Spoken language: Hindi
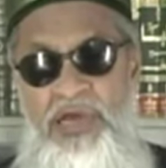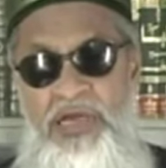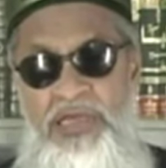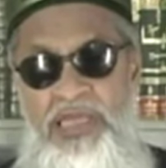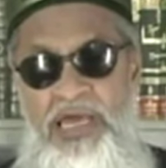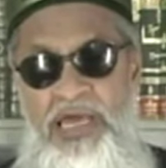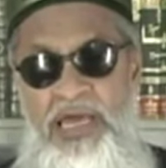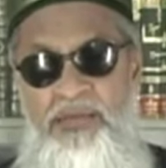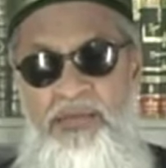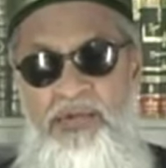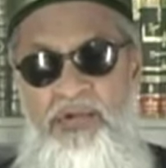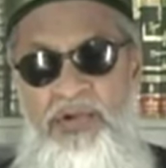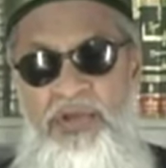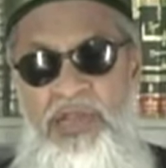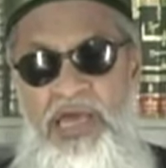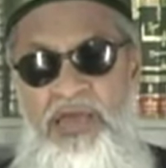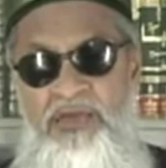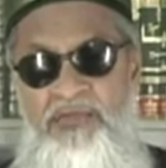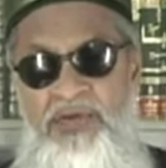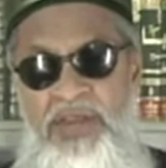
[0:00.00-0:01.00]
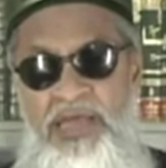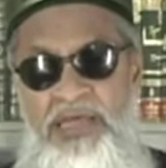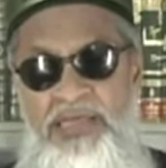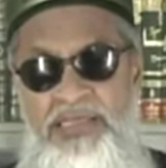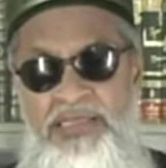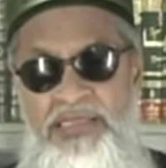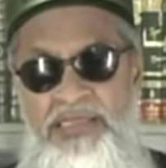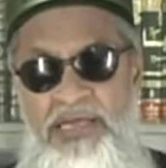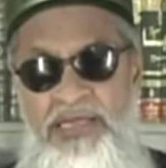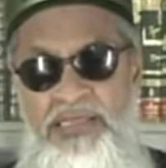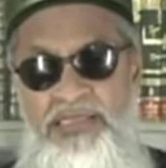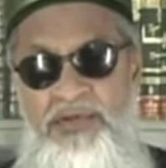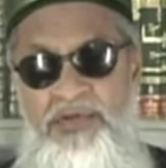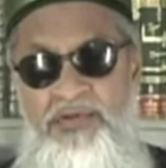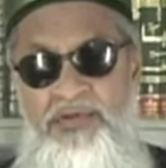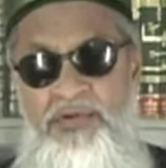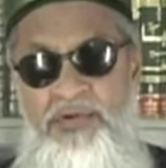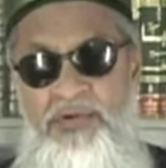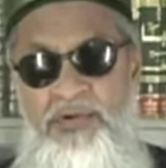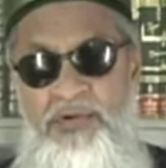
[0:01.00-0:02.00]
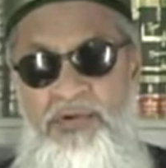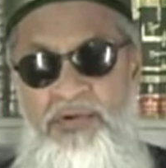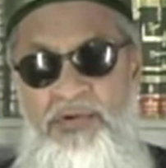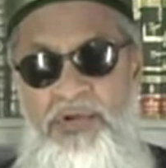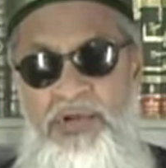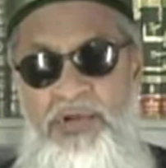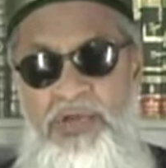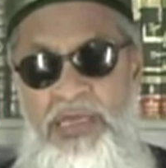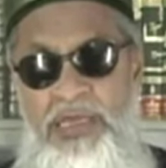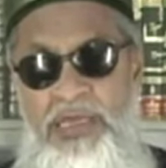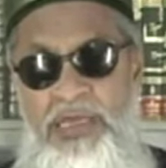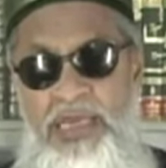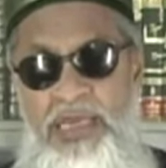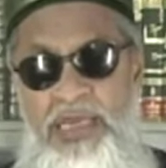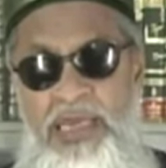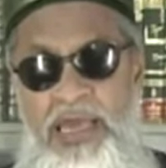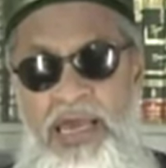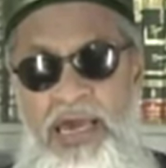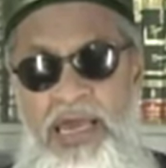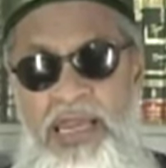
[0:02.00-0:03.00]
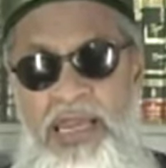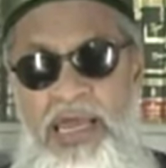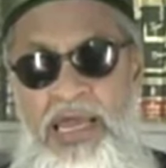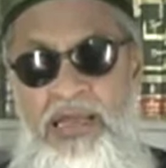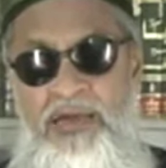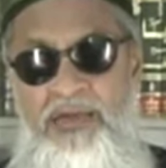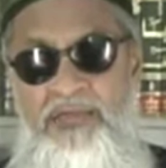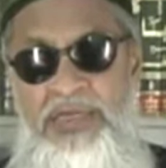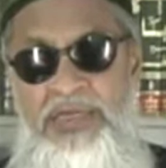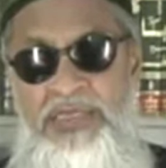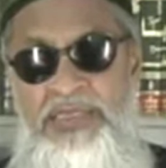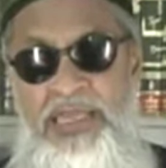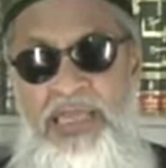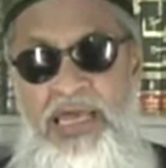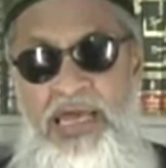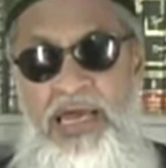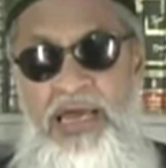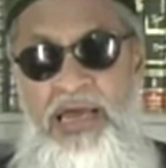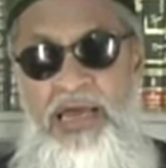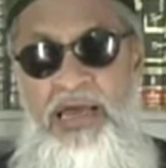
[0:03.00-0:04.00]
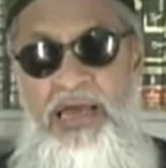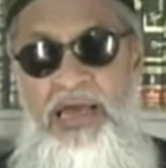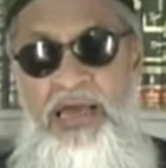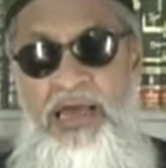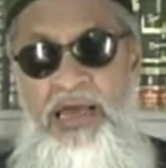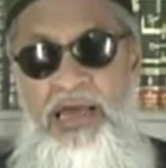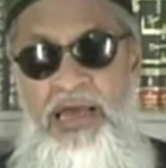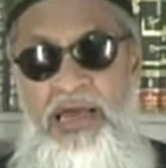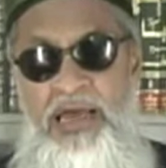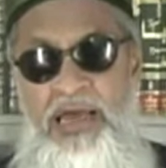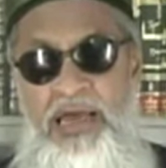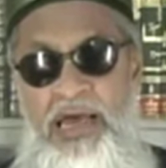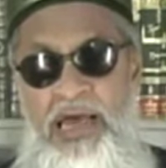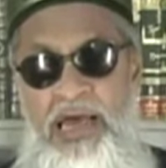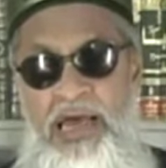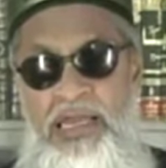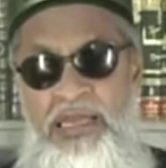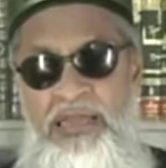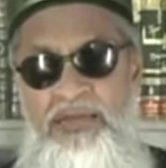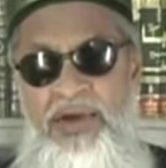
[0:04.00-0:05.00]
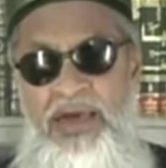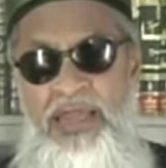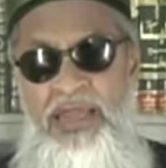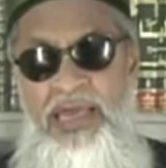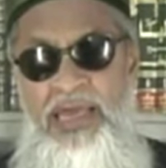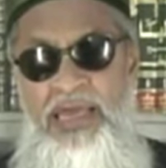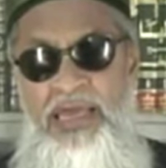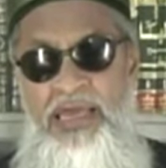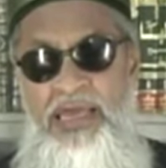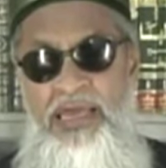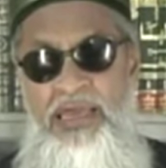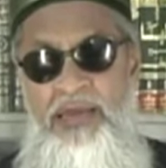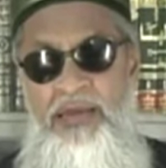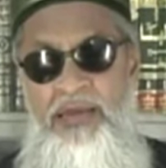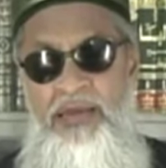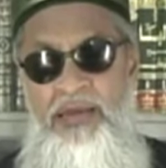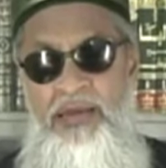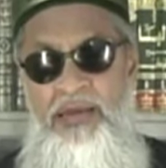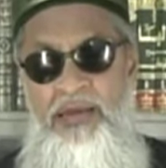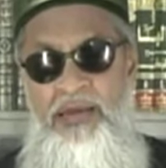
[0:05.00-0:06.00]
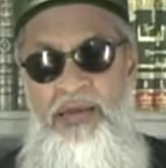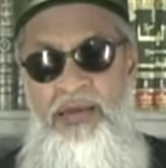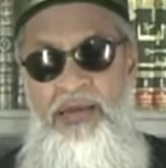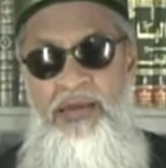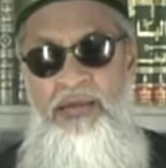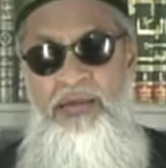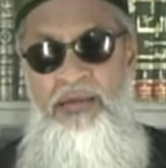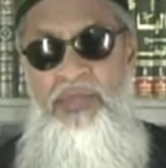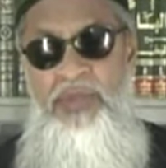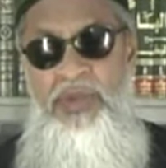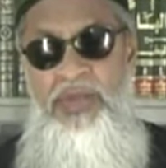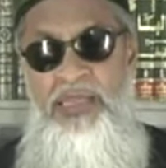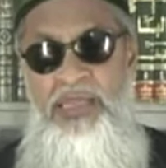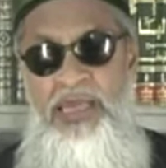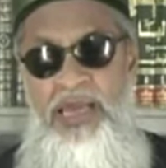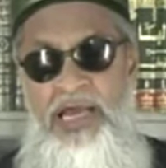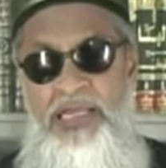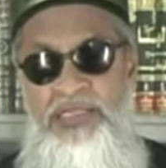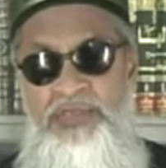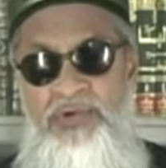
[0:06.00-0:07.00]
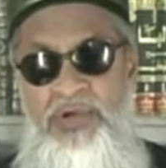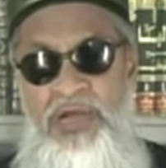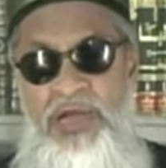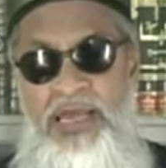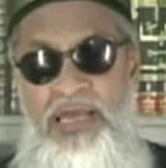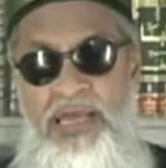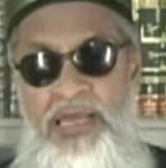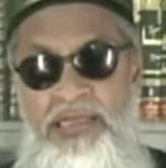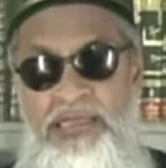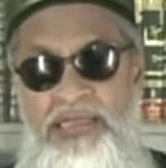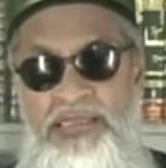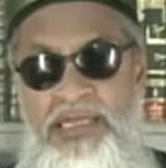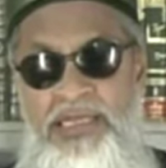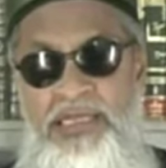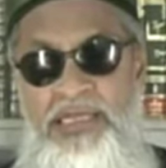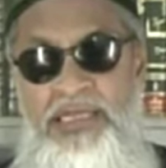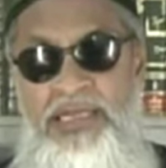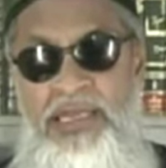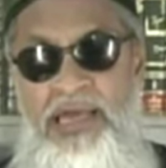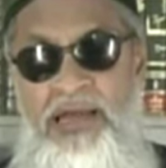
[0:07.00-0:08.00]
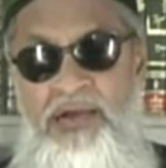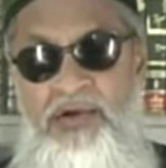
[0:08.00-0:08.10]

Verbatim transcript: अता अमरुल्ला फला जिलू के अल्लाह का फैसला आने वाला है बल्कि आ चुका है जल्दी ना